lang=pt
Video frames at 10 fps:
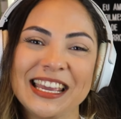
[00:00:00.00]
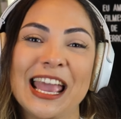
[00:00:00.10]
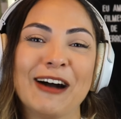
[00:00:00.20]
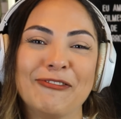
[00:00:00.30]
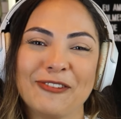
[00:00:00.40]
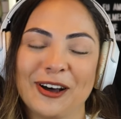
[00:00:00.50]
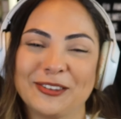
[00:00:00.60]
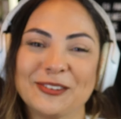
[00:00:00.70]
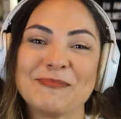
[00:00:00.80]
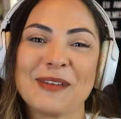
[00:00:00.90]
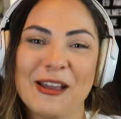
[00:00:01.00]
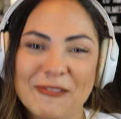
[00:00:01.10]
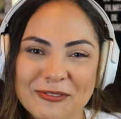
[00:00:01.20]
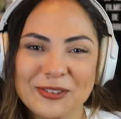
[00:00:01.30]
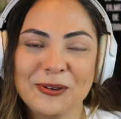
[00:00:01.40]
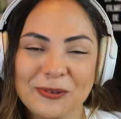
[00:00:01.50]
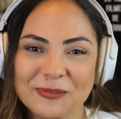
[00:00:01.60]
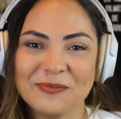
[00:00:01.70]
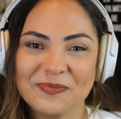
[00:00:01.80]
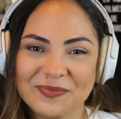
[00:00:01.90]
E é a foto do
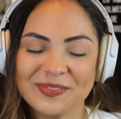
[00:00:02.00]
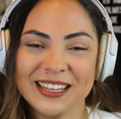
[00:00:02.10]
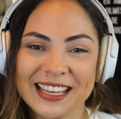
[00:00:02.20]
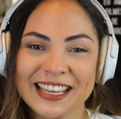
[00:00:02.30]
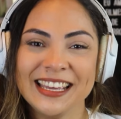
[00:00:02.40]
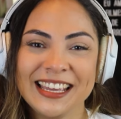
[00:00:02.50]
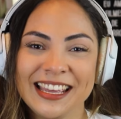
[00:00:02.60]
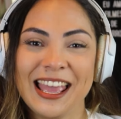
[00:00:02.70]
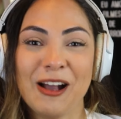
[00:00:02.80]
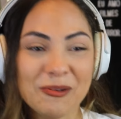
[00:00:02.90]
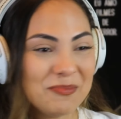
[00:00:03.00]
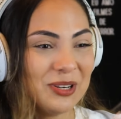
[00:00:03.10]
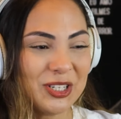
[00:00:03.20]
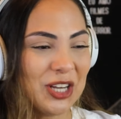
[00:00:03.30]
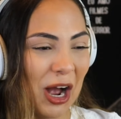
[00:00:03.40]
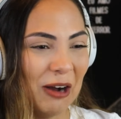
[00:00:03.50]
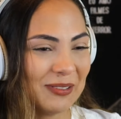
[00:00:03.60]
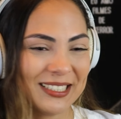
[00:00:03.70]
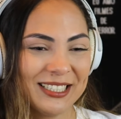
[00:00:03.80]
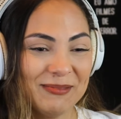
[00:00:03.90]
perfil é um bichão,
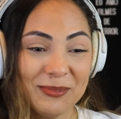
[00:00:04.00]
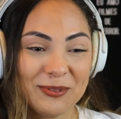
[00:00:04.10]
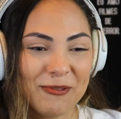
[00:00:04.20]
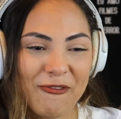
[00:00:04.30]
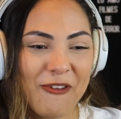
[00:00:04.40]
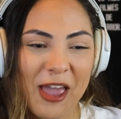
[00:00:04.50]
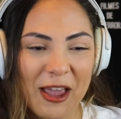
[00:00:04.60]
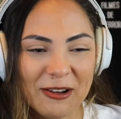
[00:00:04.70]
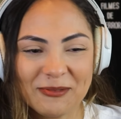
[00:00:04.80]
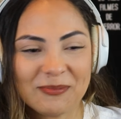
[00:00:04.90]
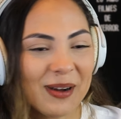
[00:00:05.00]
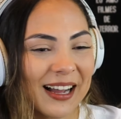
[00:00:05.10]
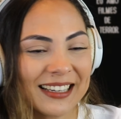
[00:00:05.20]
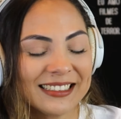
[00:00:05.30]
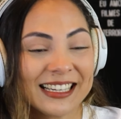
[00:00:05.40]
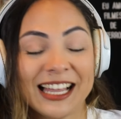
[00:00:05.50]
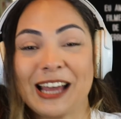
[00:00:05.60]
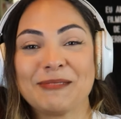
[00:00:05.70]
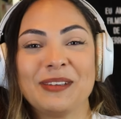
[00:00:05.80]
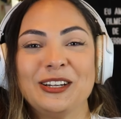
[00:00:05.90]
assim, muito feio, uma
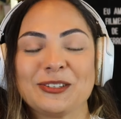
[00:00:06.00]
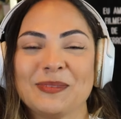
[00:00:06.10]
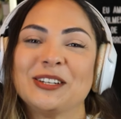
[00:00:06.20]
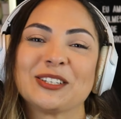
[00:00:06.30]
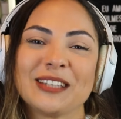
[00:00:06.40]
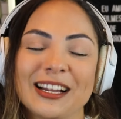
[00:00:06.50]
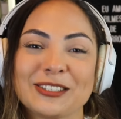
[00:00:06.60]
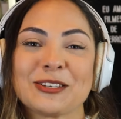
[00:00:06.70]
claramente uma entidade